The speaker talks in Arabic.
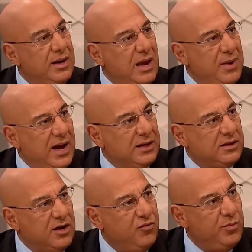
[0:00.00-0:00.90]
جماعه
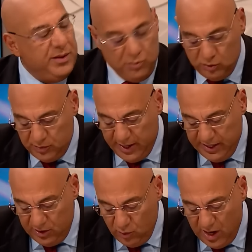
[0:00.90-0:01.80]
اعترفوا بابنه
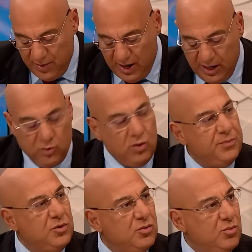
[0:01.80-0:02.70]
اسماعيل وجماعه قالوا
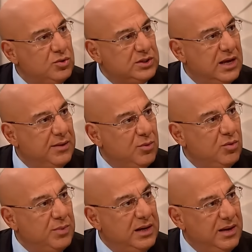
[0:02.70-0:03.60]
ابن موسى
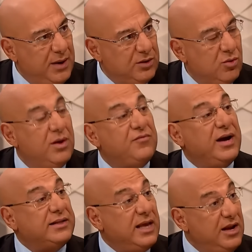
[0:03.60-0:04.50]
اللي بعده
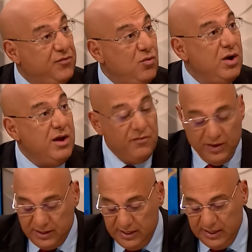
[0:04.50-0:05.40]
فاختلفوا
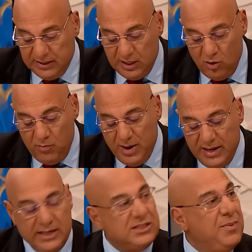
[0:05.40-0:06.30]
فطلعت اللي هم
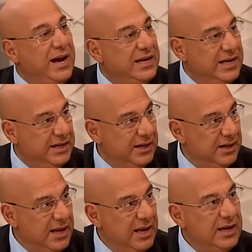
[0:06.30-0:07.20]
الاسماعيليه
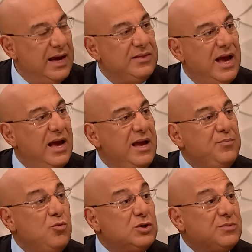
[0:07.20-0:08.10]
لان
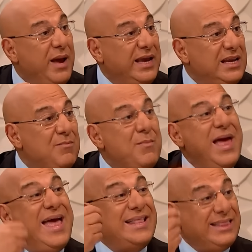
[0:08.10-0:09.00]
ابن اسماعيل
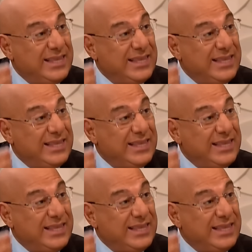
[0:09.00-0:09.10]
مات